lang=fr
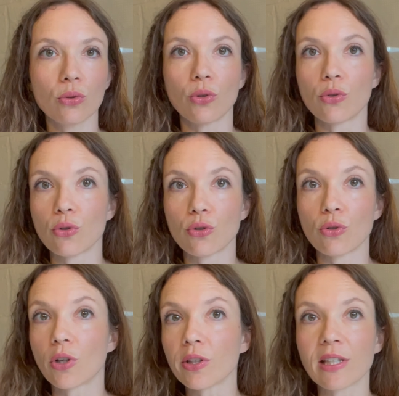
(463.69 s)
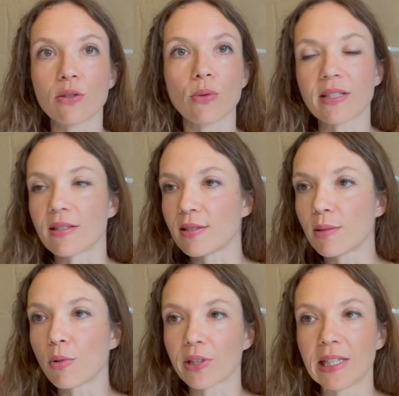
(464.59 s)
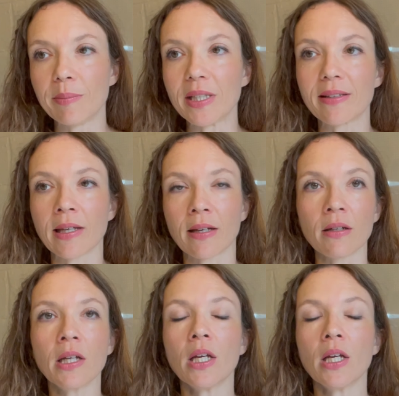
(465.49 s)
que je donne qui sont accessibles en illimité, hein,